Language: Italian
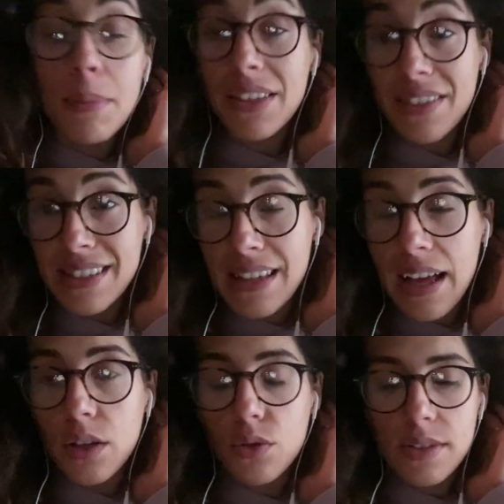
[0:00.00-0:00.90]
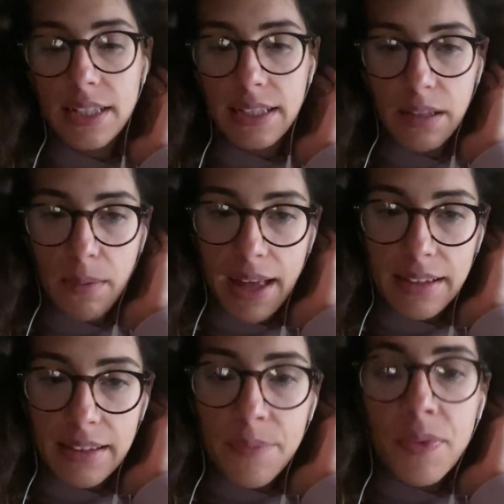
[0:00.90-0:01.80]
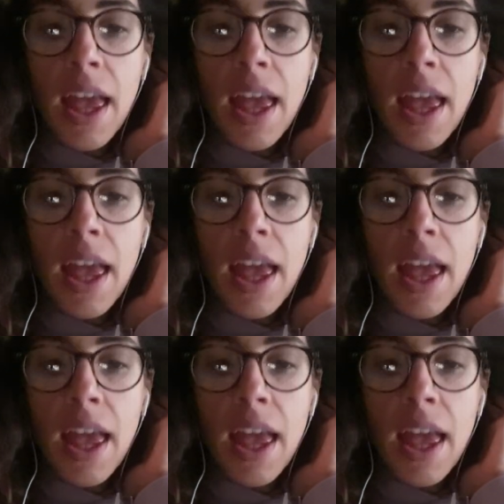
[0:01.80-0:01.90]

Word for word: manifestare i loro sentimenti